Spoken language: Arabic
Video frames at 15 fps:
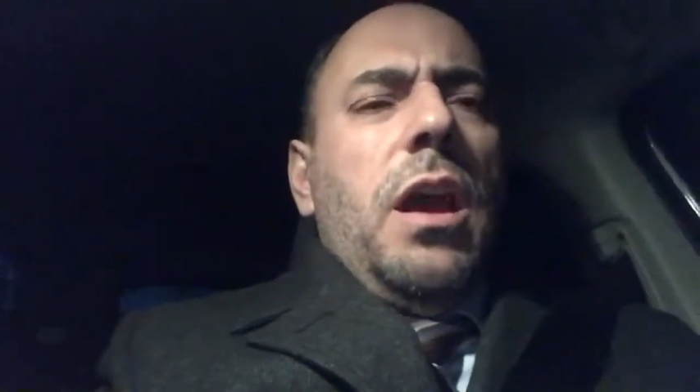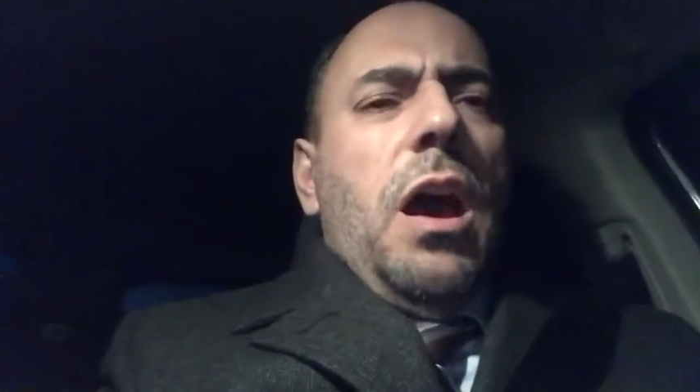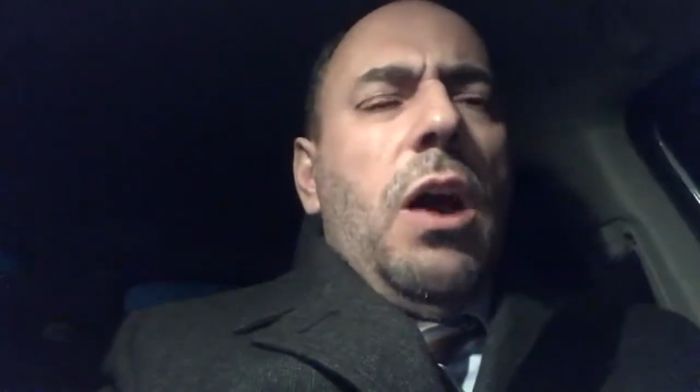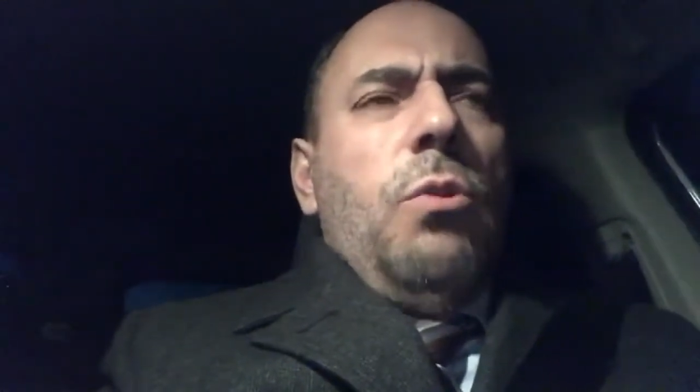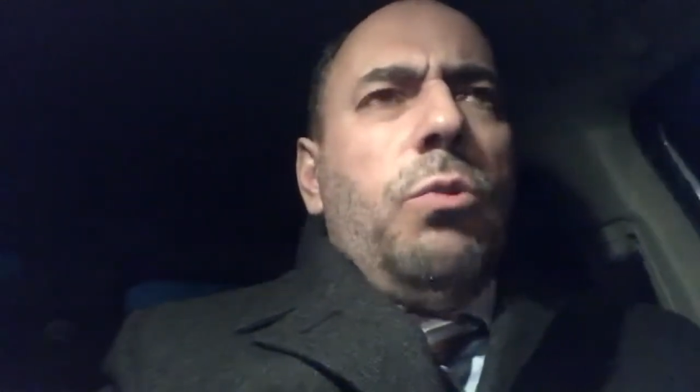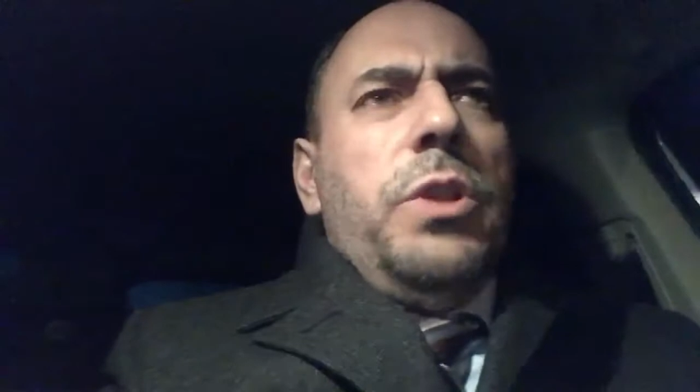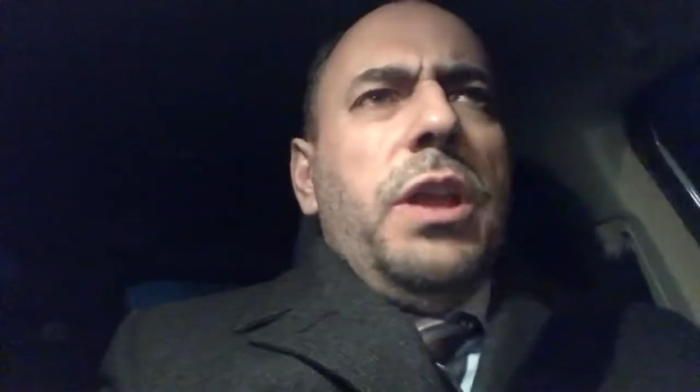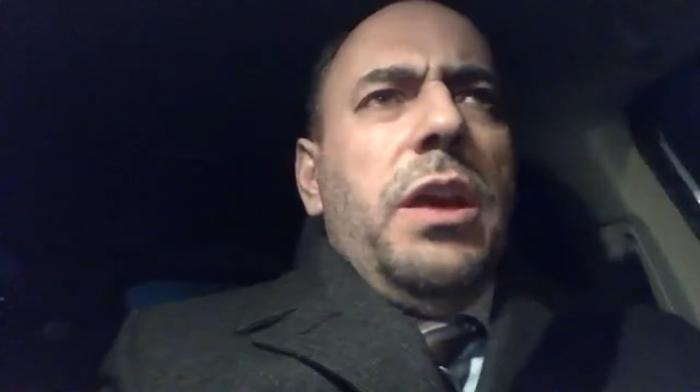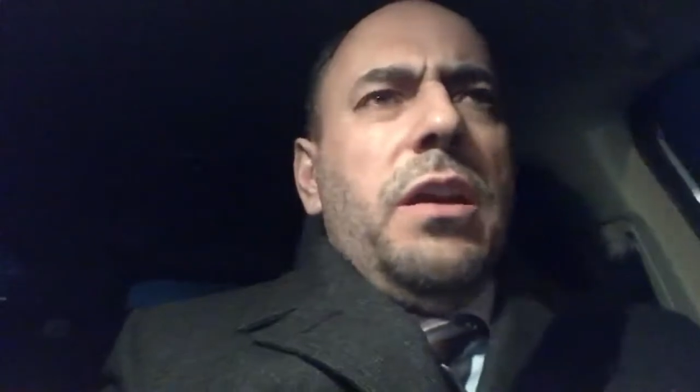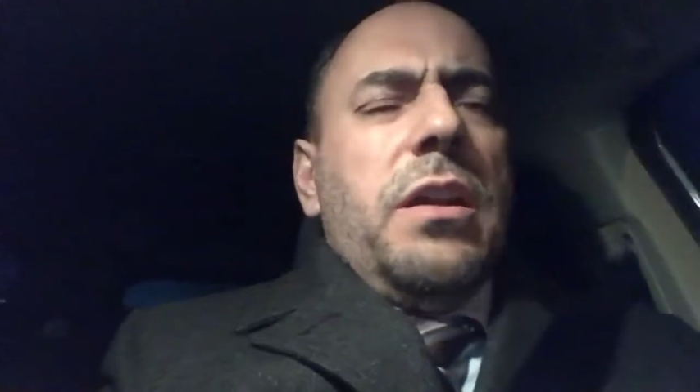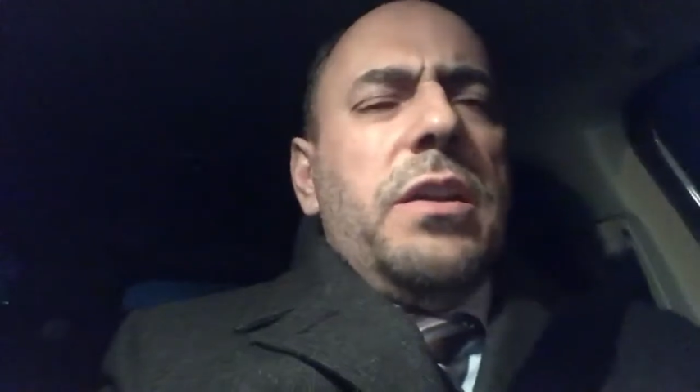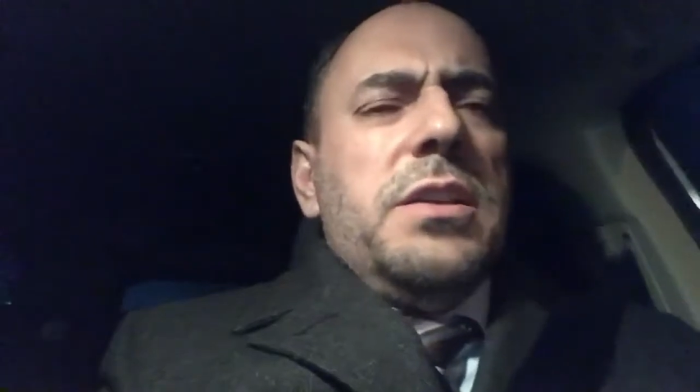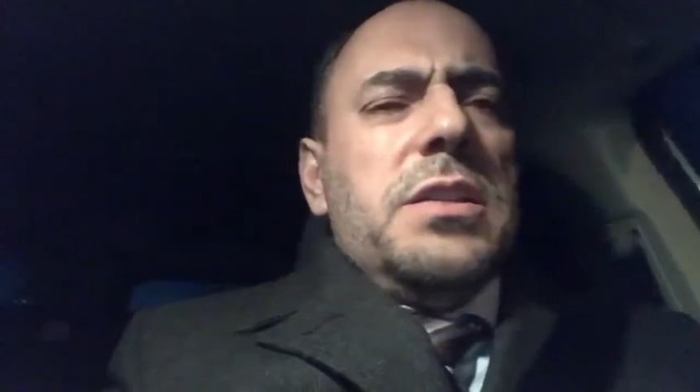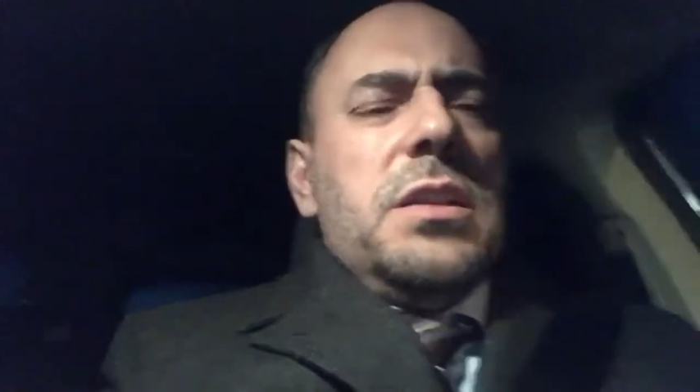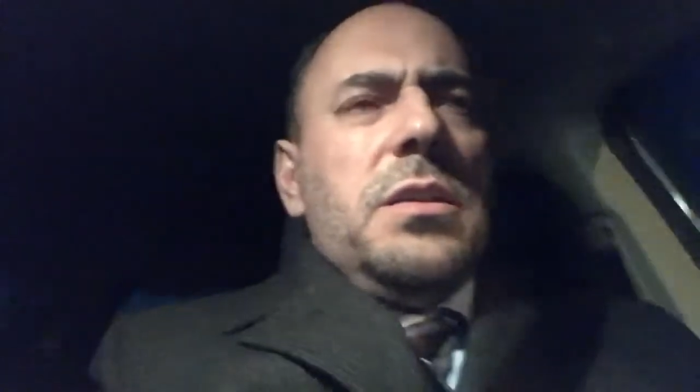عودة
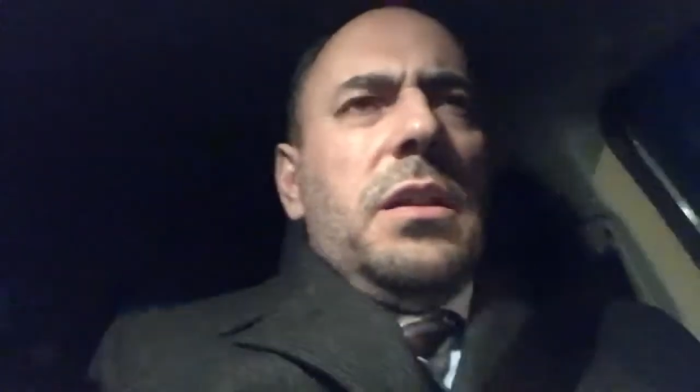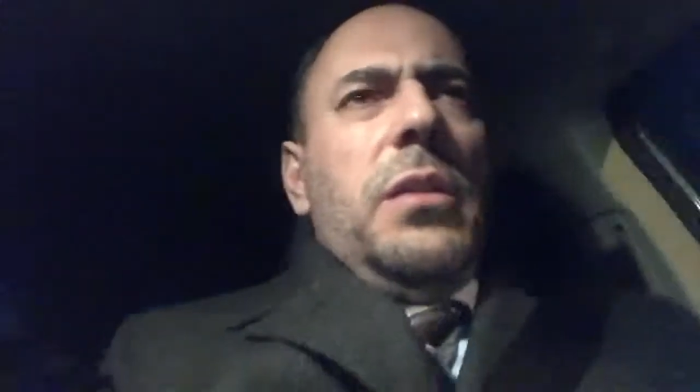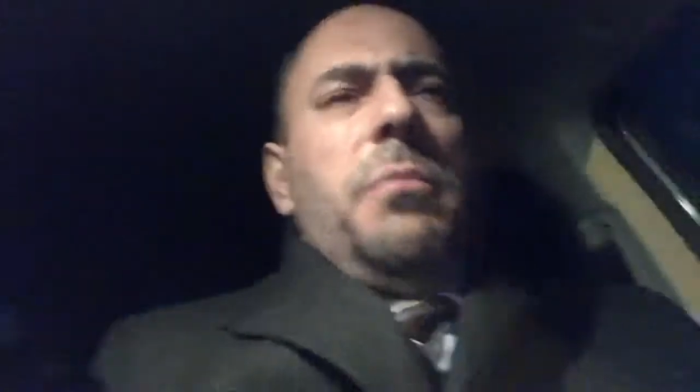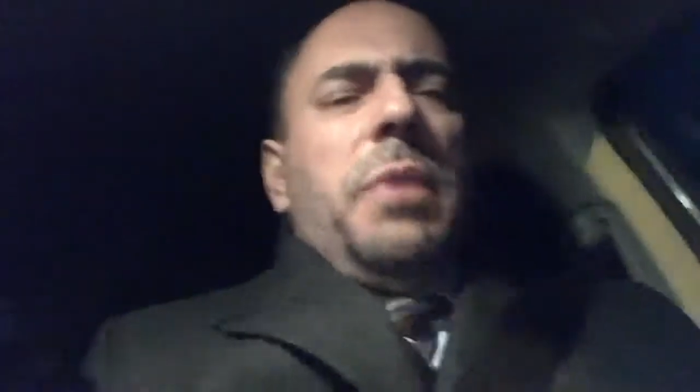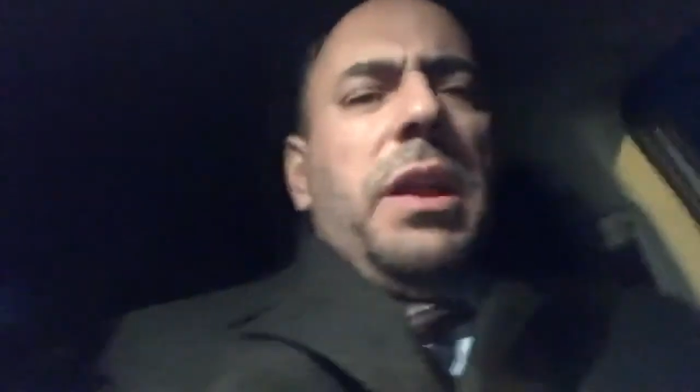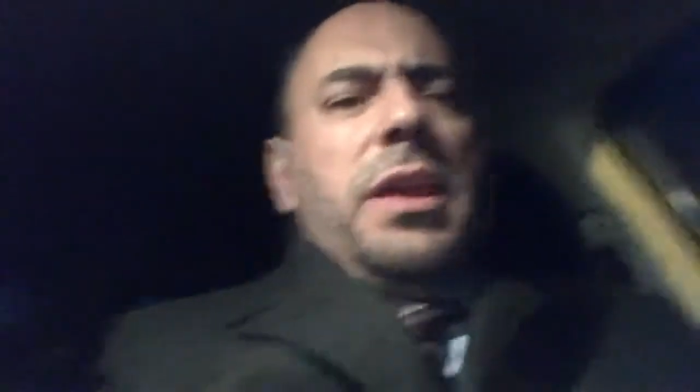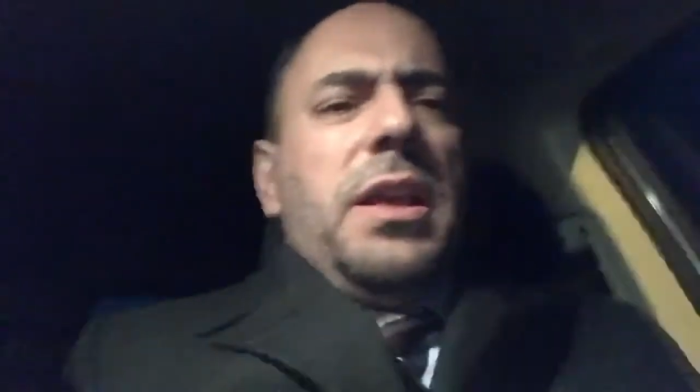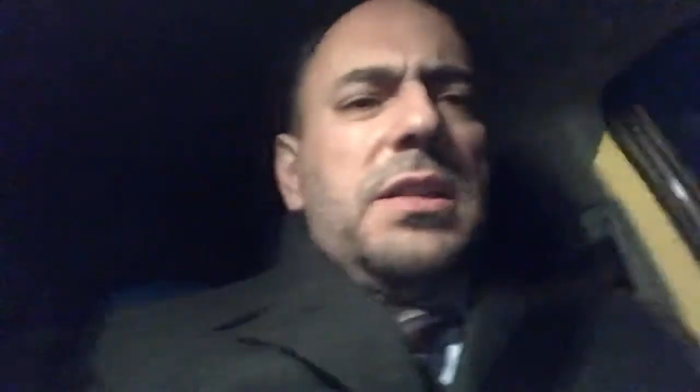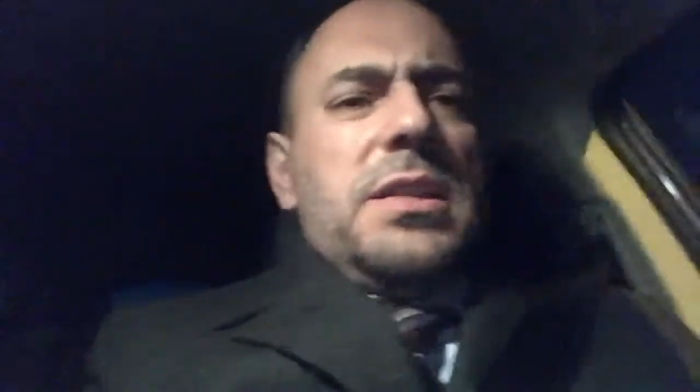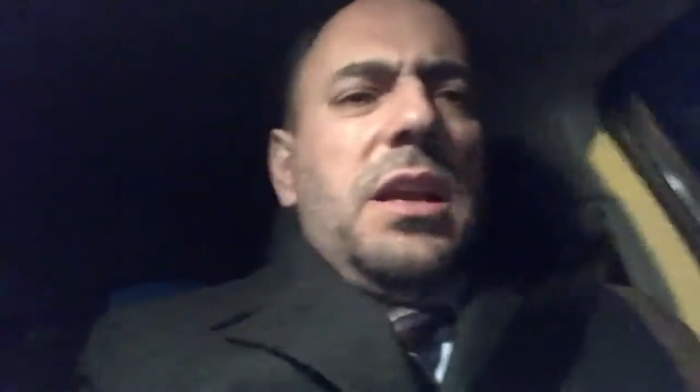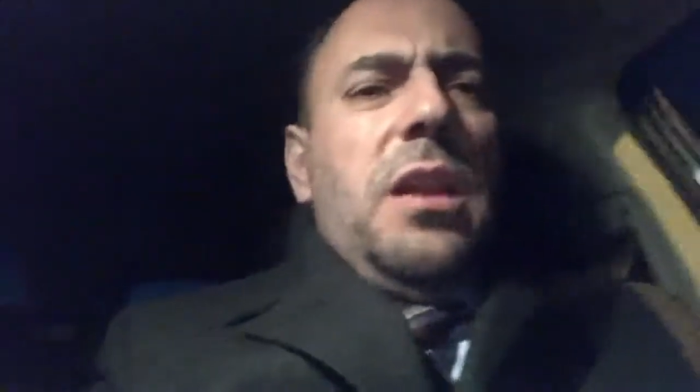رئيس مركز